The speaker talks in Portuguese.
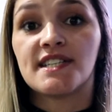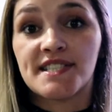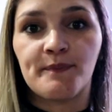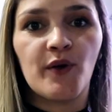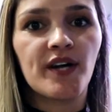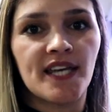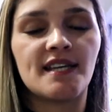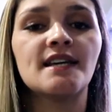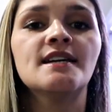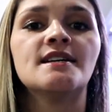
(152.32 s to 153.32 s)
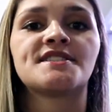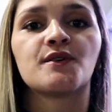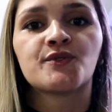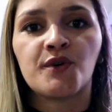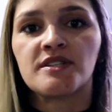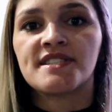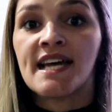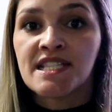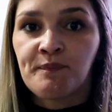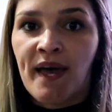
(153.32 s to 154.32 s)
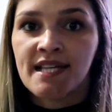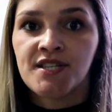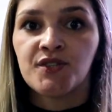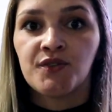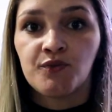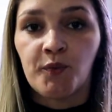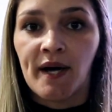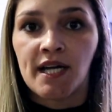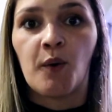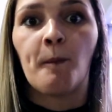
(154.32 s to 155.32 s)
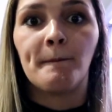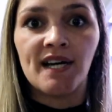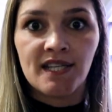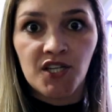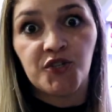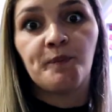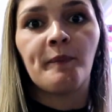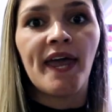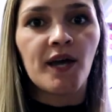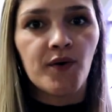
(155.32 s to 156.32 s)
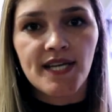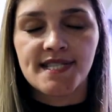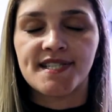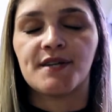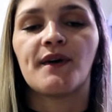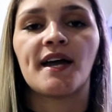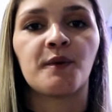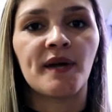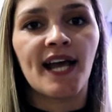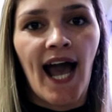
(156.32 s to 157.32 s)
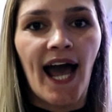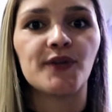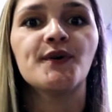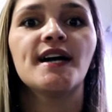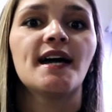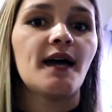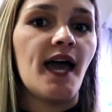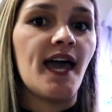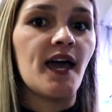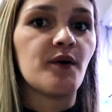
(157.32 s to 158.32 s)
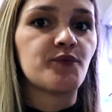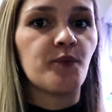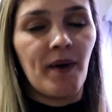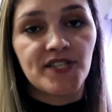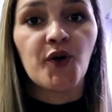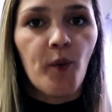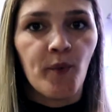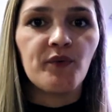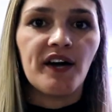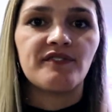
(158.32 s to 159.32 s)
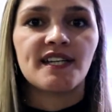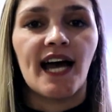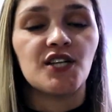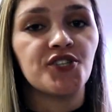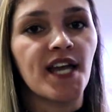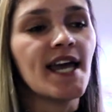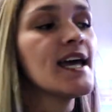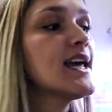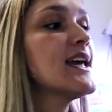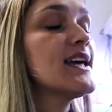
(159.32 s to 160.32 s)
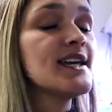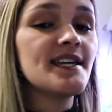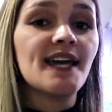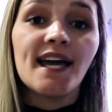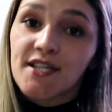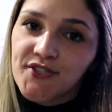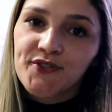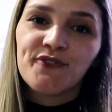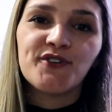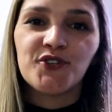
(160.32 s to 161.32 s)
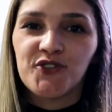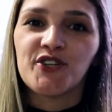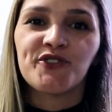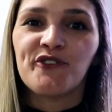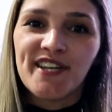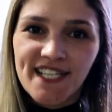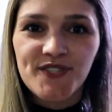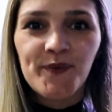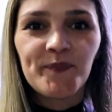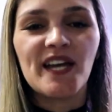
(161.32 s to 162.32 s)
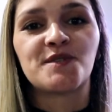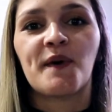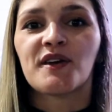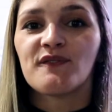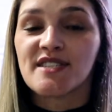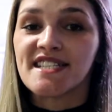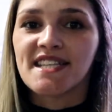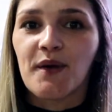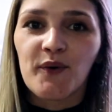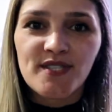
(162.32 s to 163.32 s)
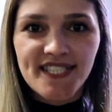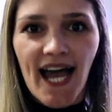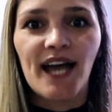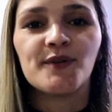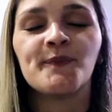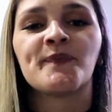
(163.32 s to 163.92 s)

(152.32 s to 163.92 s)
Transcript: recebeu aqui, são todos da espécie de tubarão banded, bem conhecido aí no mercado, é mais comum na verdade, né? E é isso, o vídeo de hoje foi isso. Eu espero que vocês tenham gostado.